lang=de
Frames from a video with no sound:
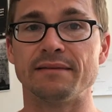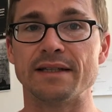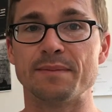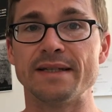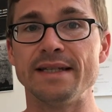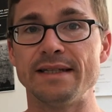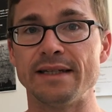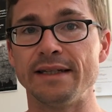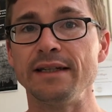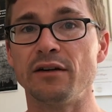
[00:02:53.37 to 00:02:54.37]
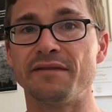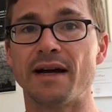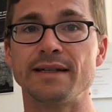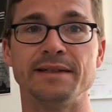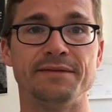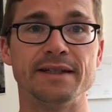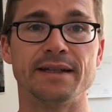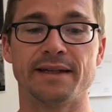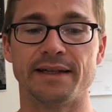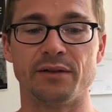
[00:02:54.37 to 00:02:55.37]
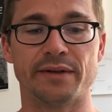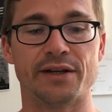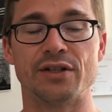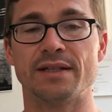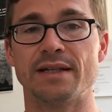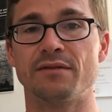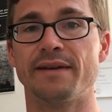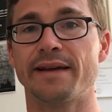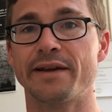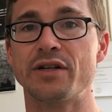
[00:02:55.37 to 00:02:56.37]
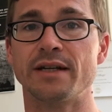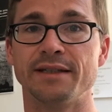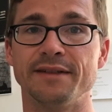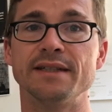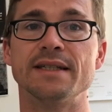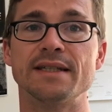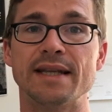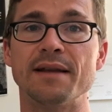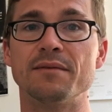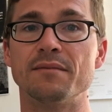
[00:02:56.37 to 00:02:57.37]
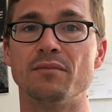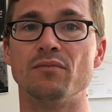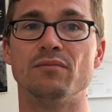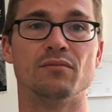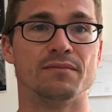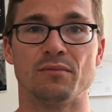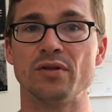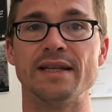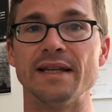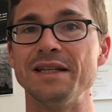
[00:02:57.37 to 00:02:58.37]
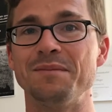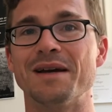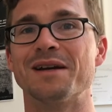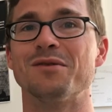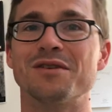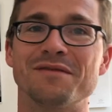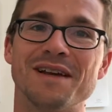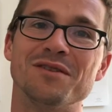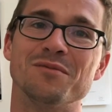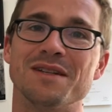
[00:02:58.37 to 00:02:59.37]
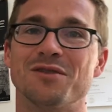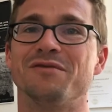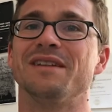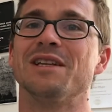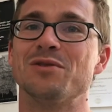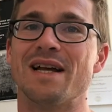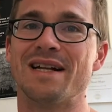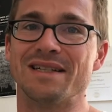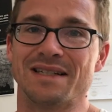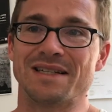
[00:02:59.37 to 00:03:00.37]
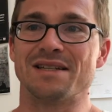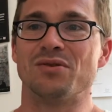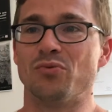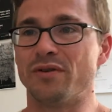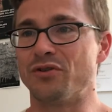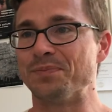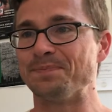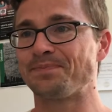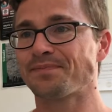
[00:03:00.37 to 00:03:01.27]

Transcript: Das bezieht sich nicht auf archivierte Geocaches. Also wenn Cache archiviert ist, dann muss der nicht mehr gelockt werden, um das Souvenir zu erhalten. Das ist logisch.